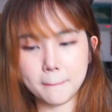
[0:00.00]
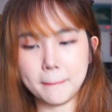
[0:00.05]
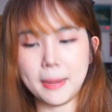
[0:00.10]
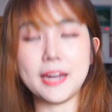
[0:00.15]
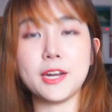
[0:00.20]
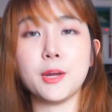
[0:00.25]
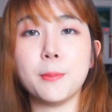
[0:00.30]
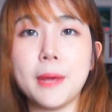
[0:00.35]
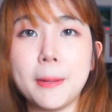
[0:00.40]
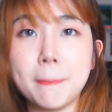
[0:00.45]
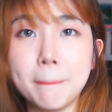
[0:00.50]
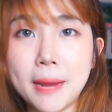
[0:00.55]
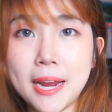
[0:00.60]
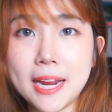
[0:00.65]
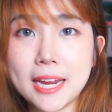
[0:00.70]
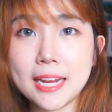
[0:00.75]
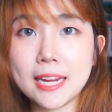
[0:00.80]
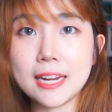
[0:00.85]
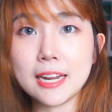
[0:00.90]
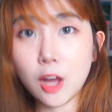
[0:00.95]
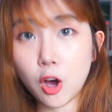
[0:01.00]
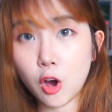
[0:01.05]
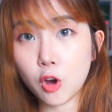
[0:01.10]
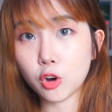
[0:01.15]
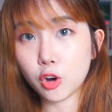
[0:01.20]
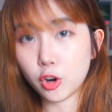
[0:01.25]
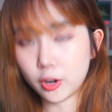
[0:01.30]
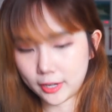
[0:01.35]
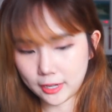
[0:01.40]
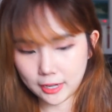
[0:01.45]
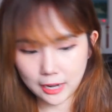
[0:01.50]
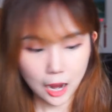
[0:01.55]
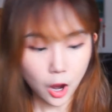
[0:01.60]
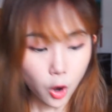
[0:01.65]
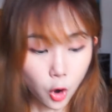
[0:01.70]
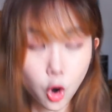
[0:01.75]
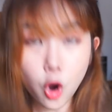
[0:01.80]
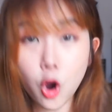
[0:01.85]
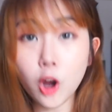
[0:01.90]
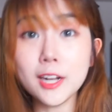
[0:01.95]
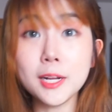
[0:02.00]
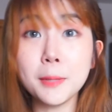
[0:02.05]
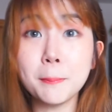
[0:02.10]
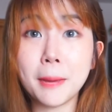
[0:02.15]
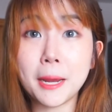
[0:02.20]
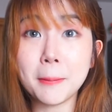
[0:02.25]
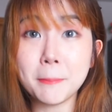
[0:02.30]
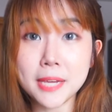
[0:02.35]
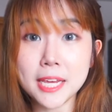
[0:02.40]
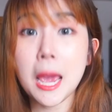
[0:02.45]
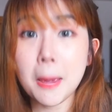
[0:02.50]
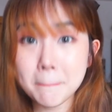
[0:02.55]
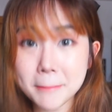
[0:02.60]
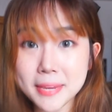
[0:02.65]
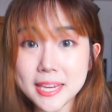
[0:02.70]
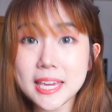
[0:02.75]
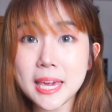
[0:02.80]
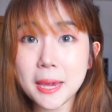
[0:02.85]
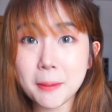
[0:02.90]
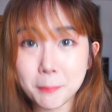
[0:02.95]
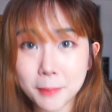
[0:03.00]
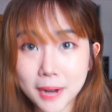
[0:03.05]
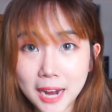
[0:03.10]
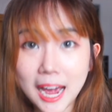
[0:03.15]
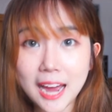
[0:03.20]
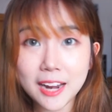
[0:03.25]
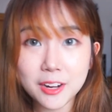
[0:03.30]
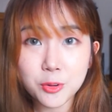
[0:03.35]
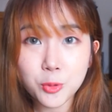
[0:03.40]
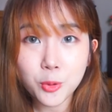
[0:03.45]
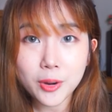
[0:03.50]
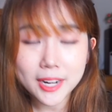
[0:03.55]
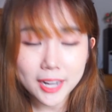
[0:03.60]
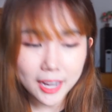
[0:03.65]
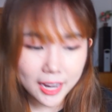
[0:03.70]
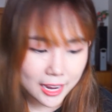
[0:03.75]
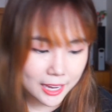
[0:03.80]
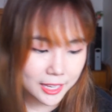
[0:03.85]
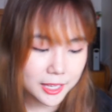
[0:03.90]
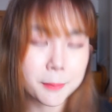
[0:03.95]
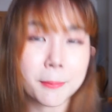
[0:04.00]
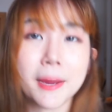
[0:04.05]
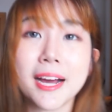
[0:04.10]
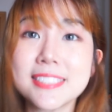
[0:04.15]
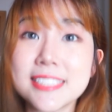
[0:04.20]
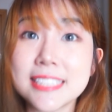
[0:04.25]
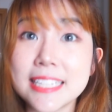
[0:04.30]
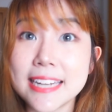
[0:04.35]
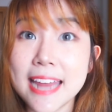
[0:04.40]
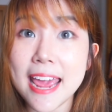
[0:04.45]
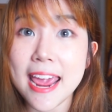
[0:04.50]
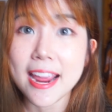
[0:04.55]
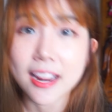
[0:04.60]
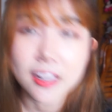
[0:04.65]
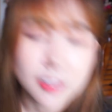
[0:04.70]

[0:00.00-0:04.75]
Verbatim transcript: เดี๋ยวเพชรไปลองก่อนนะคะโอ้ลืมไปมีเข็มขัดด้วยนะคะเข็มขัดสีแดง